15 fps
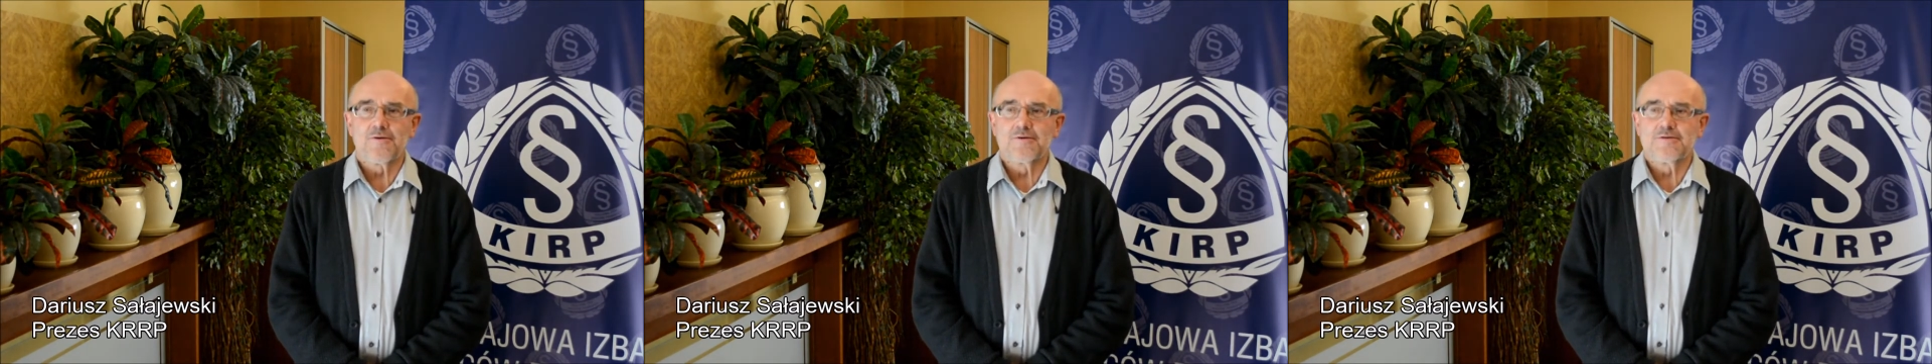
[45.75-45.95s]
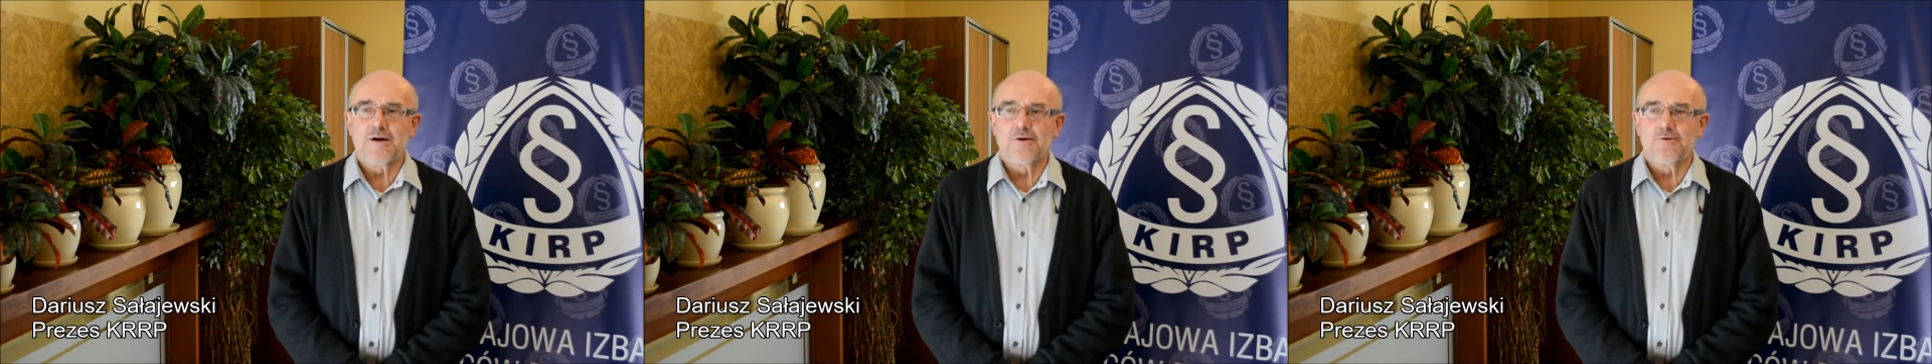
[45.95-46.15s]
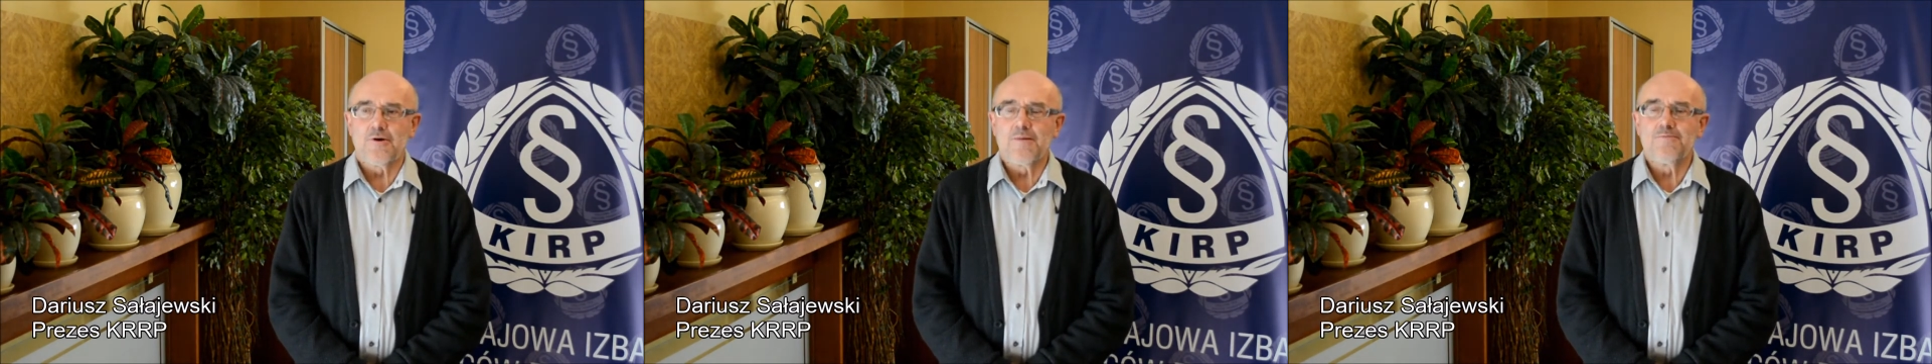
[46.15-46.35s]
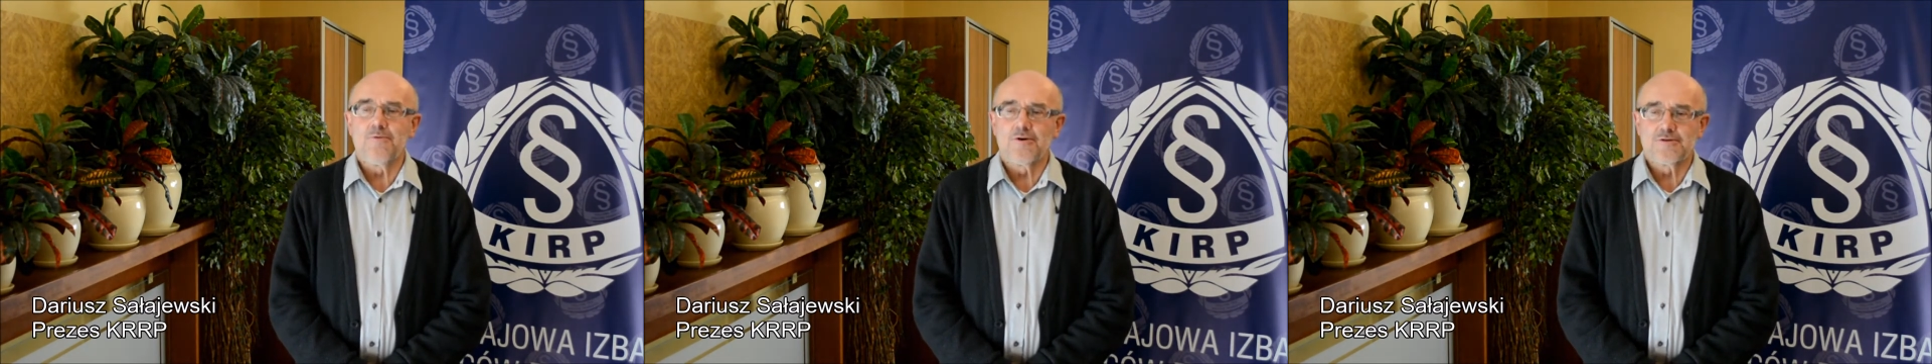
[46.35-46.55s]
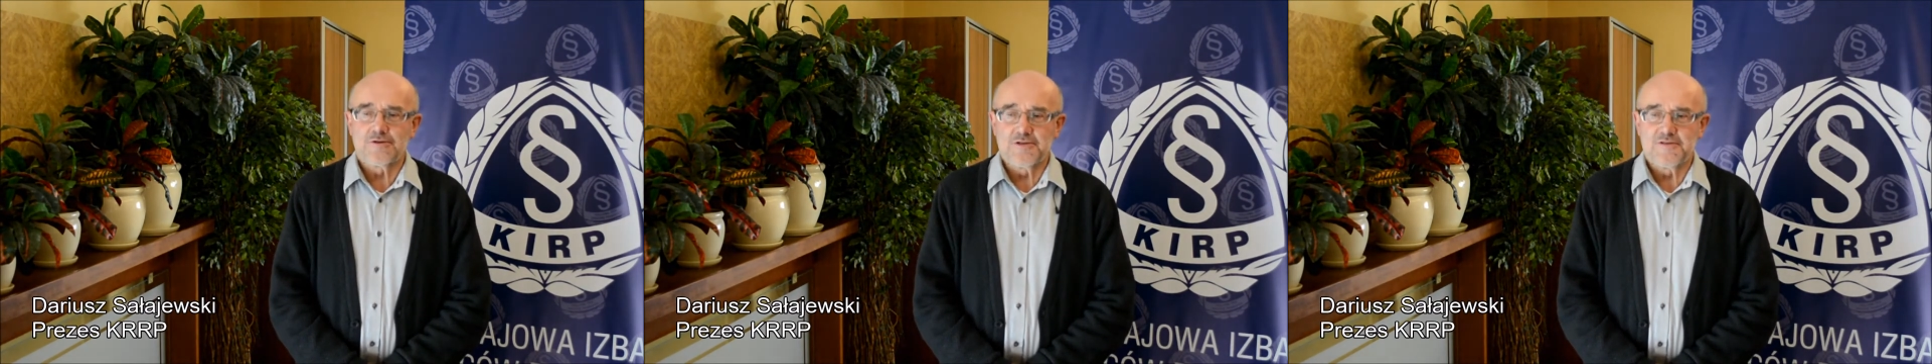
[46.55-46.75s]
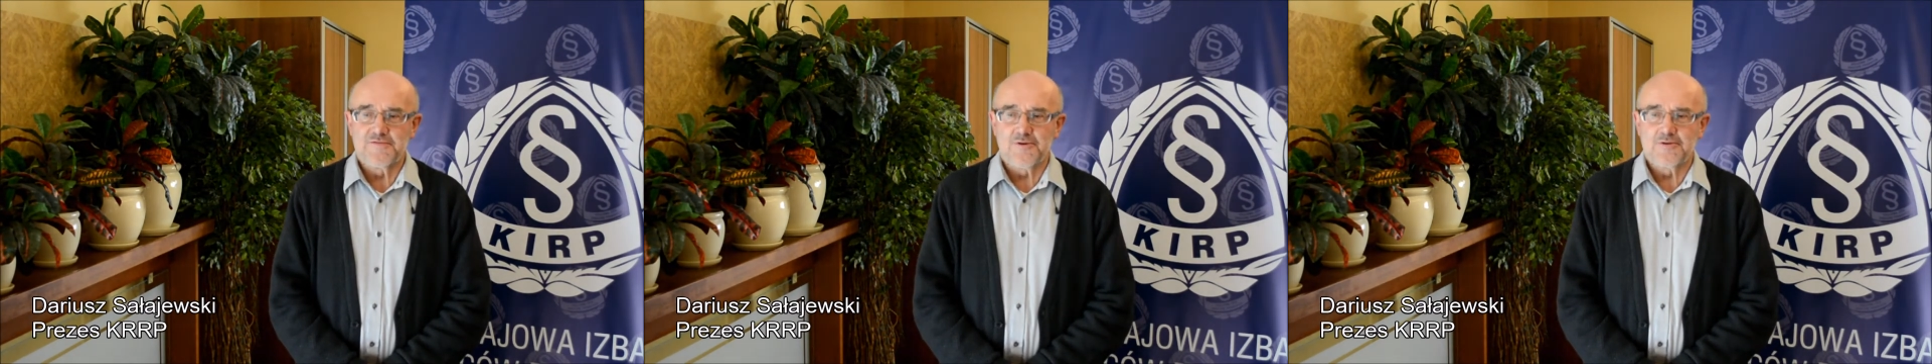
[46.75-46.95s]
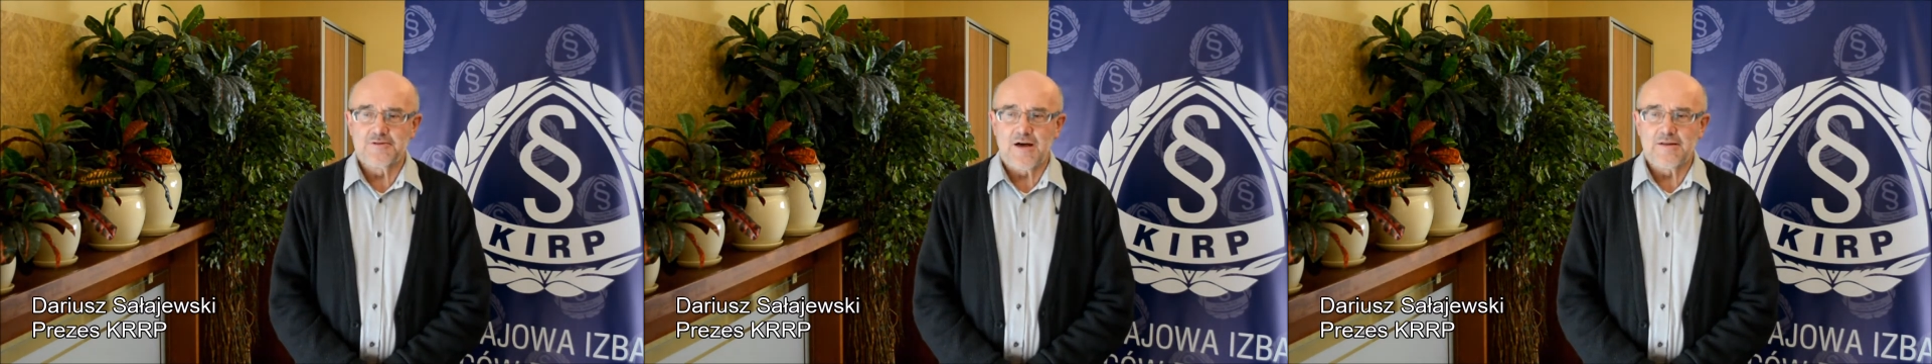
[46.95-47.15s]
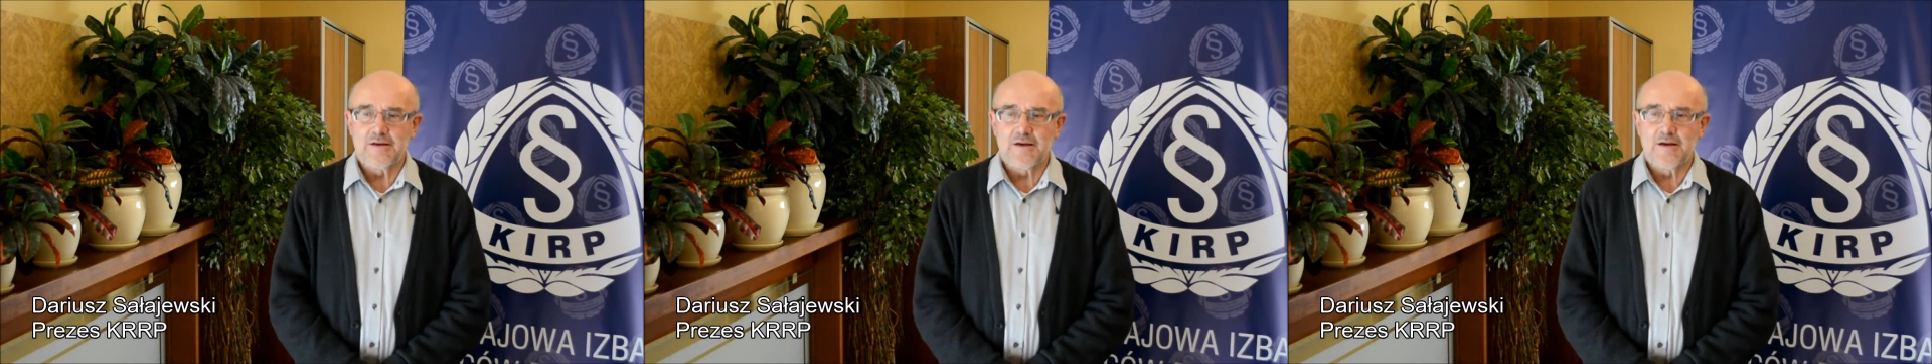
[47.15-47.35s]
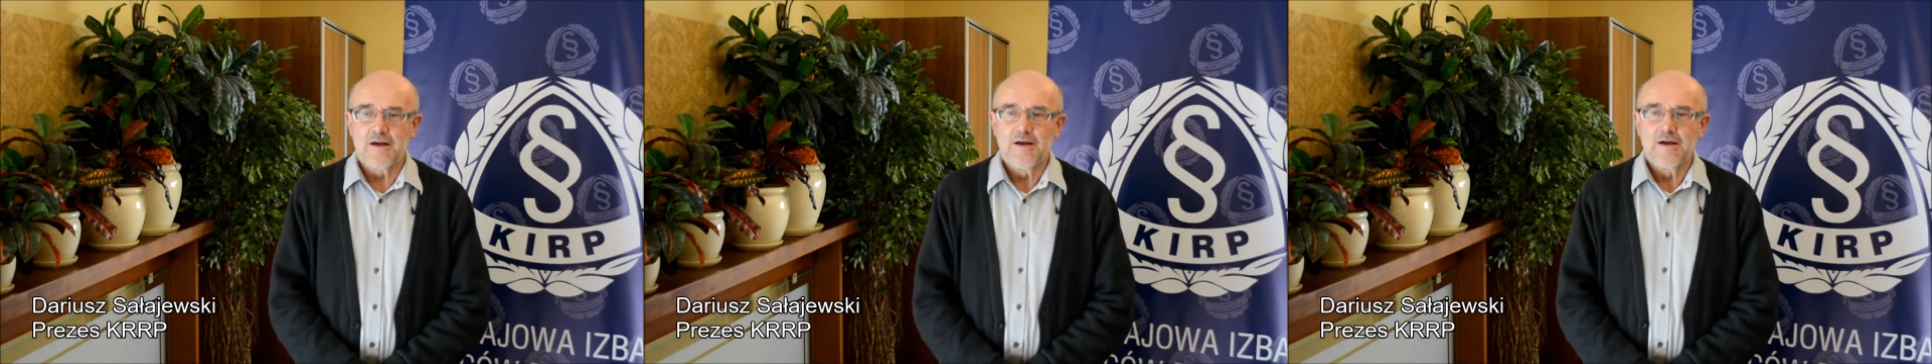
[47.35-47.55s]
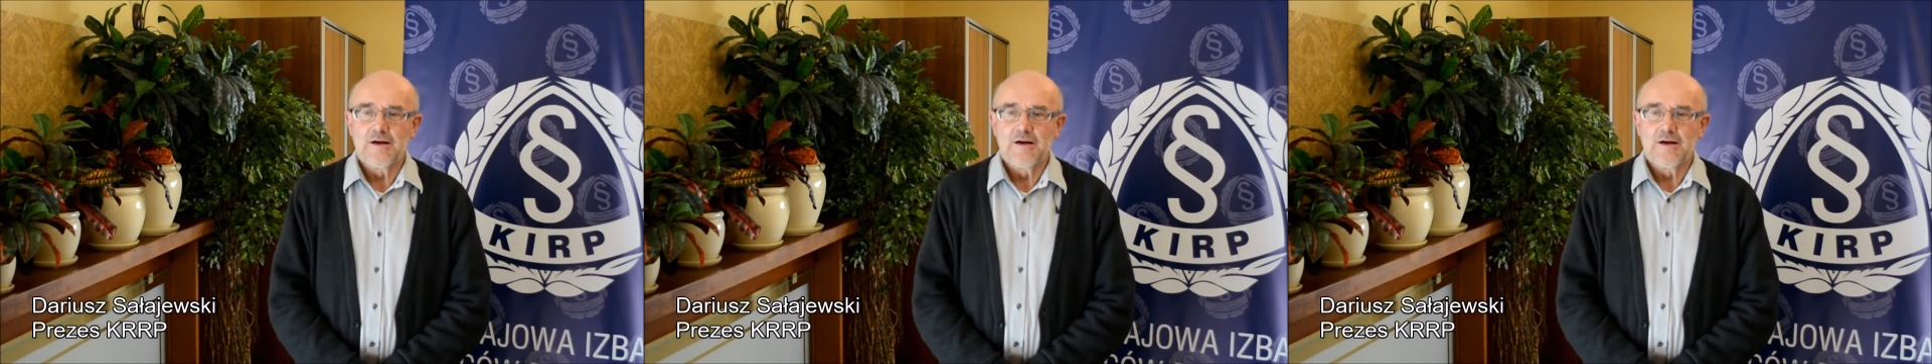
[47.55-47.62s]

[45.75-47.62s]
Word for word: rodzaju emocji związanych,